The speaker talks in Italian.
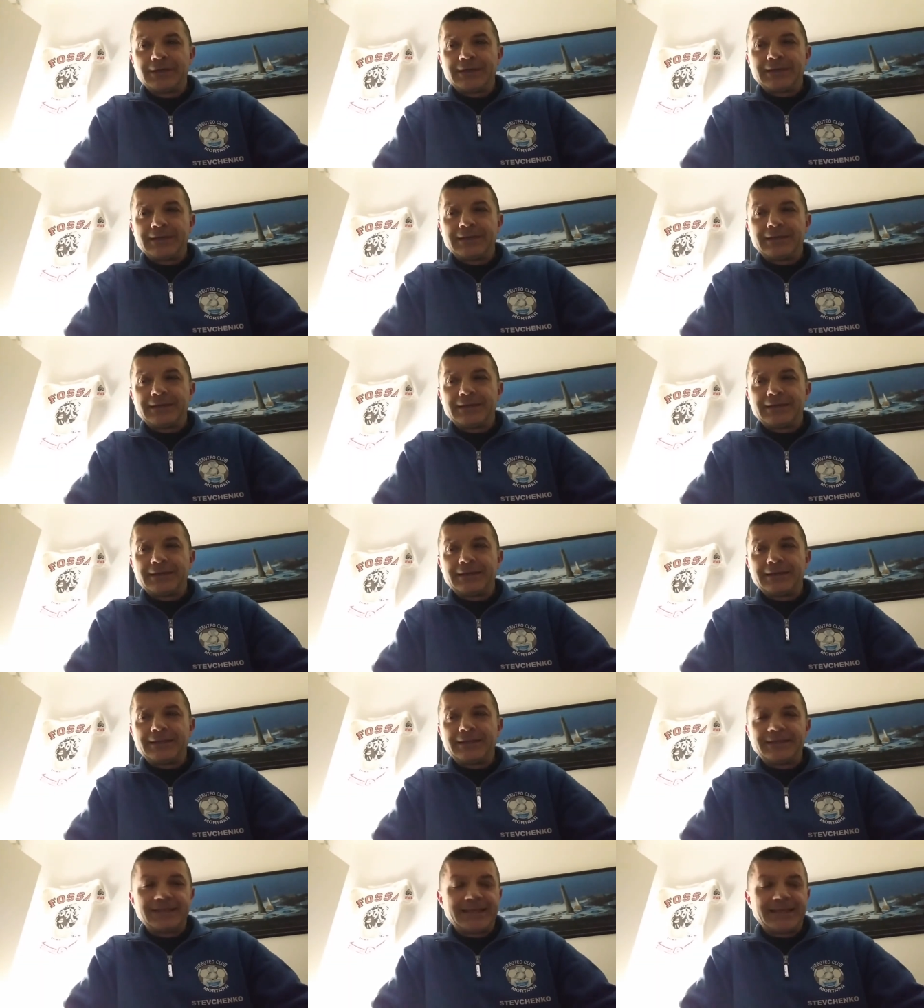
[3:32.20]
eh,
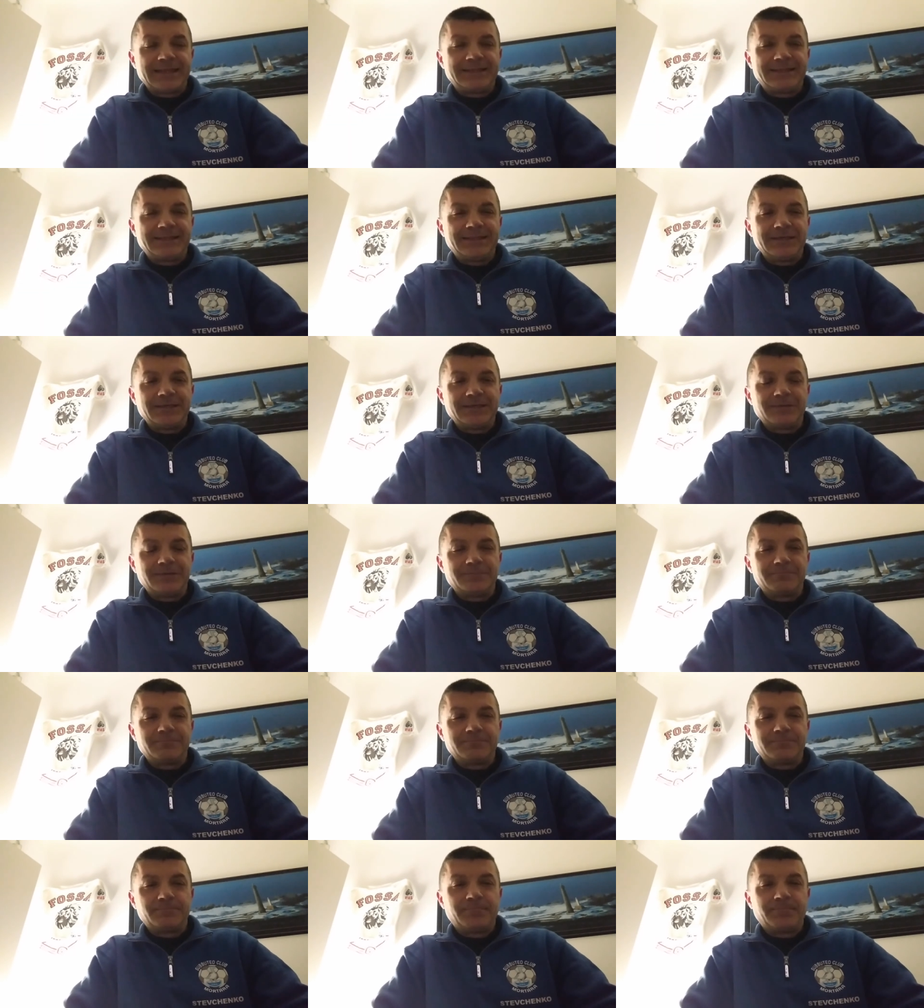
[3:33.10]
indetti
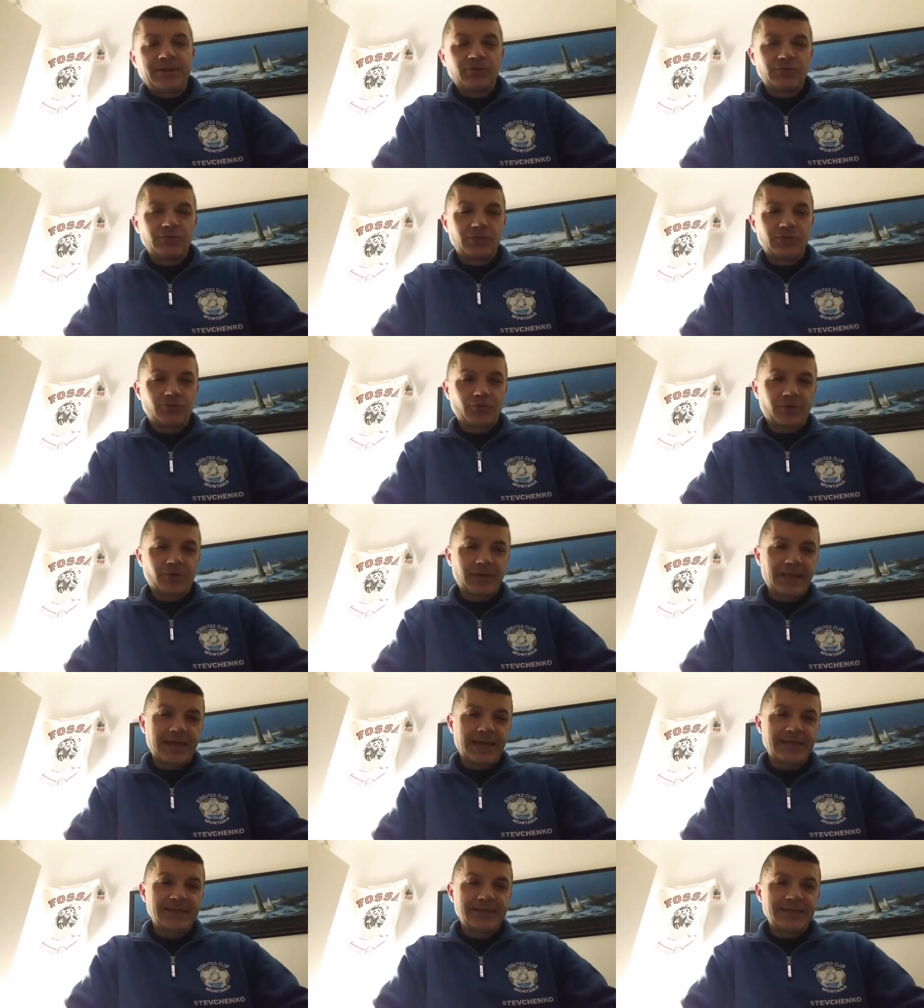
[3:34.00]
un paio di
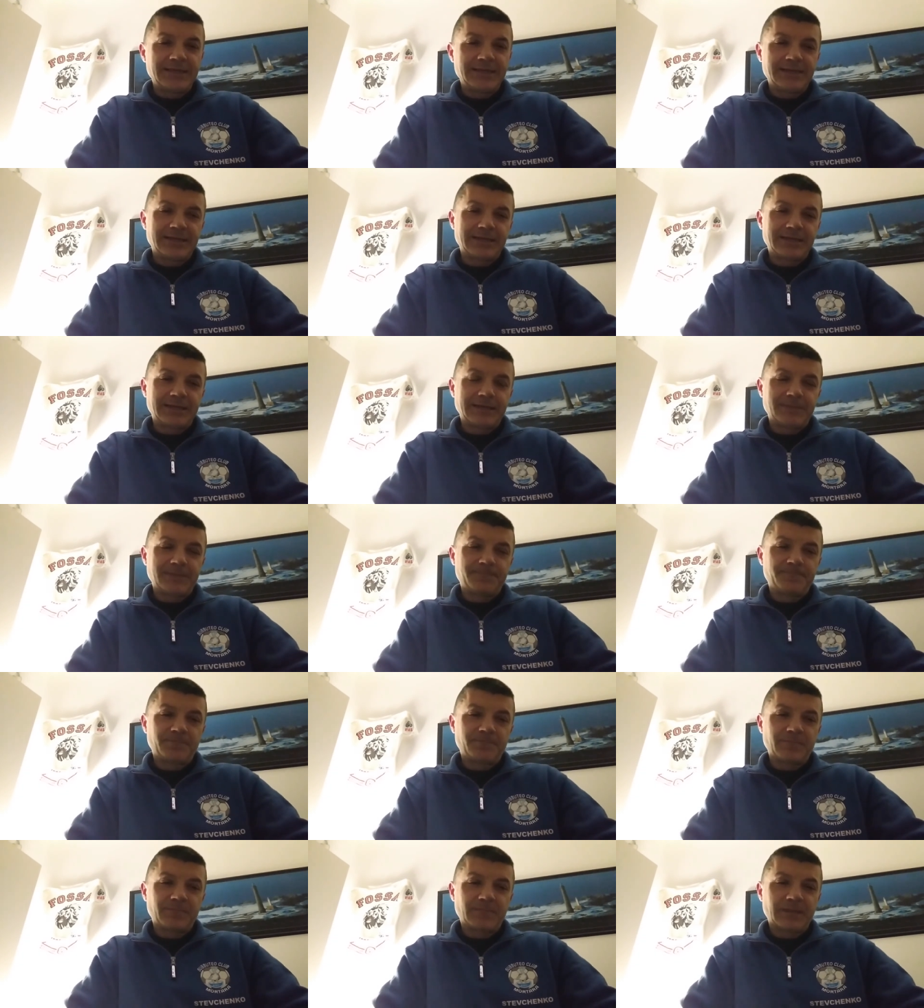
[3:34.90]
tornei
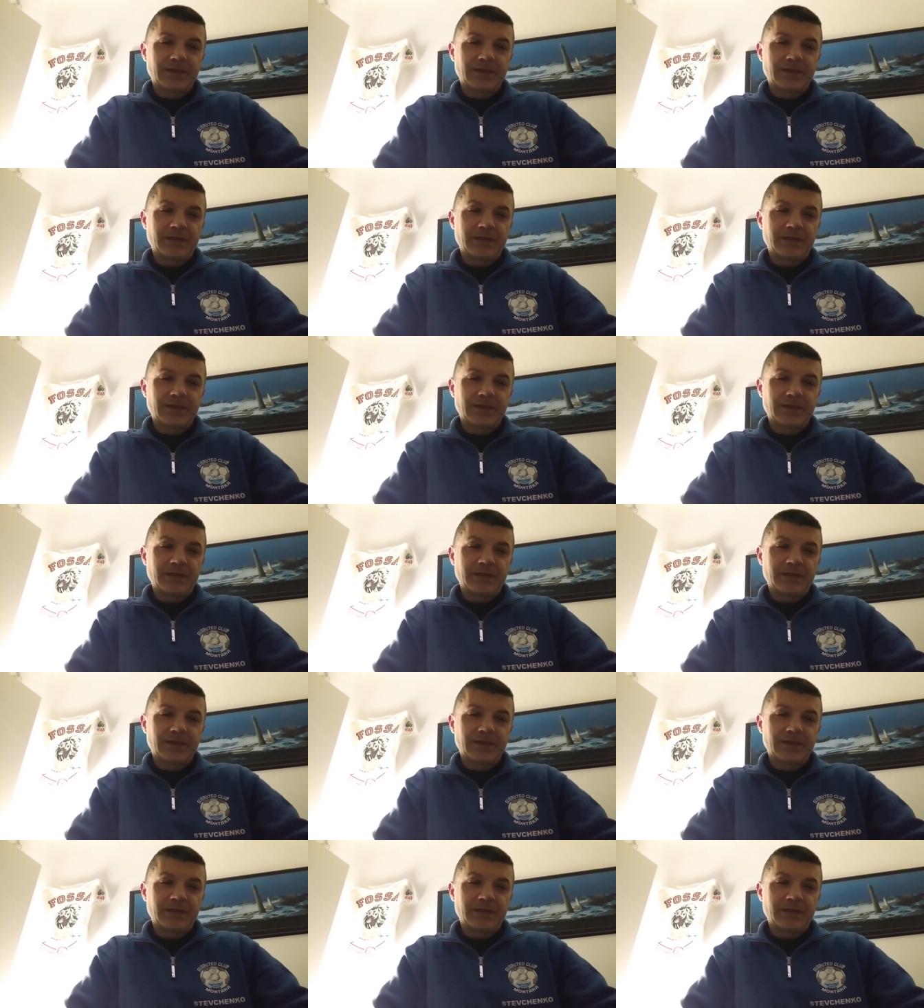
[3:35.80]
eh,